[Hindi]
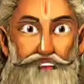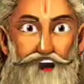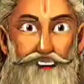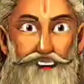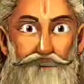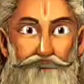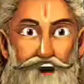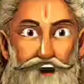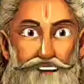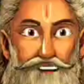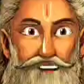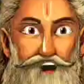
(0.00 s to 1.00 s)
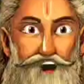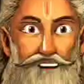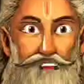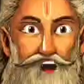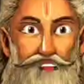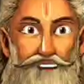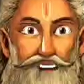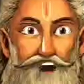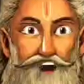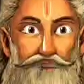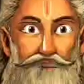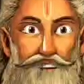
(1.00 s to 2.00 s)
को कभी भी उल्टा नहीं
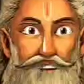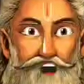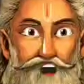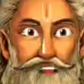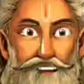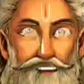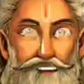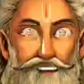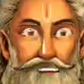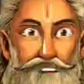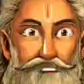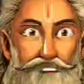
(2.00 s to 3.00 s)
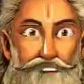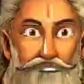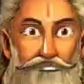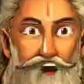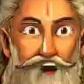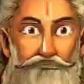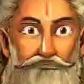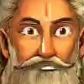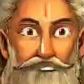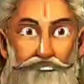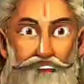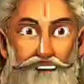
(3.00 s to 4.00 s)
रखना चाहिए
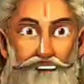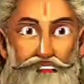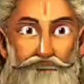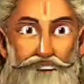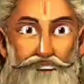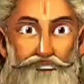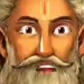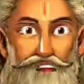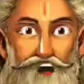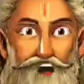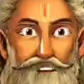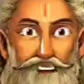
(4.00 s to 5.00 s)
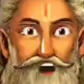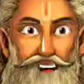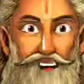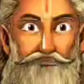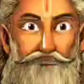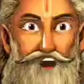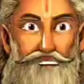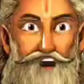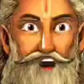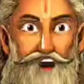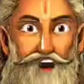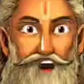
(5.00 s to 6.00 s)
उल्टा तवा रखने से घोर संकट
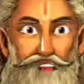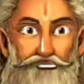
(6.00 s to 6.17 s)
और